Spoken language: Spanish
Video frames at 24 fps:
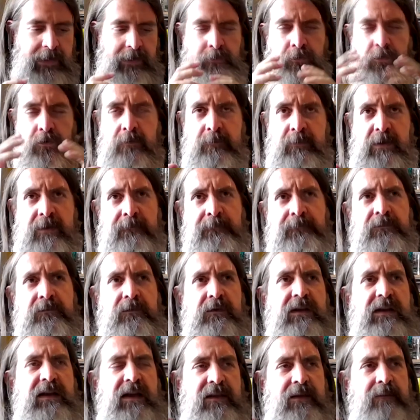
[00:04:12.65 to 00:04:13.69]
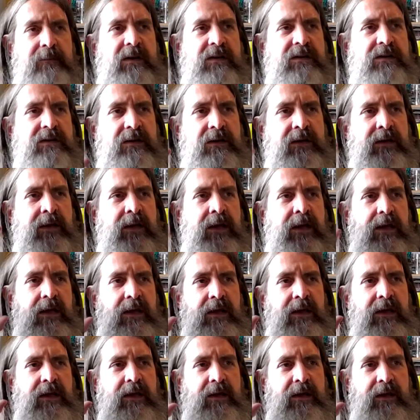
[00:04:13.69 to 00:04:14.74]
enorme que además eh,
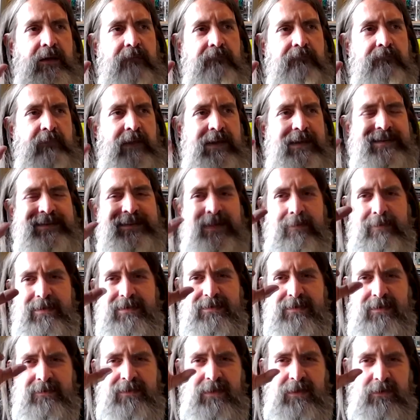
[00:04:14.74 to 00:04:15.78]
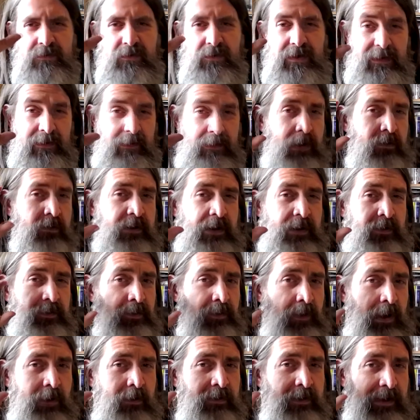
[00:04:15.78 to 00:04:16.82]
eh, está bastante, eh, aunque,
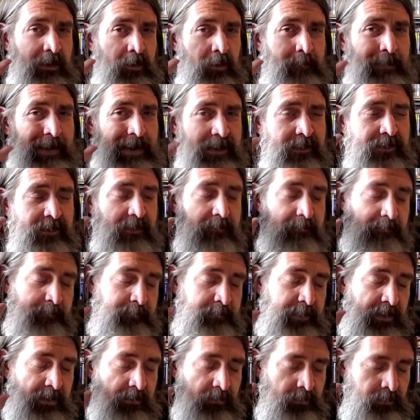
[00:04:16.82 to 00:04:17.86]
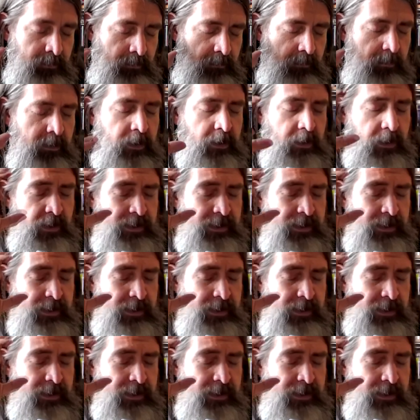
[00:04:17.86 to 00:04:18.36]
no, aunque lo parece, pero no,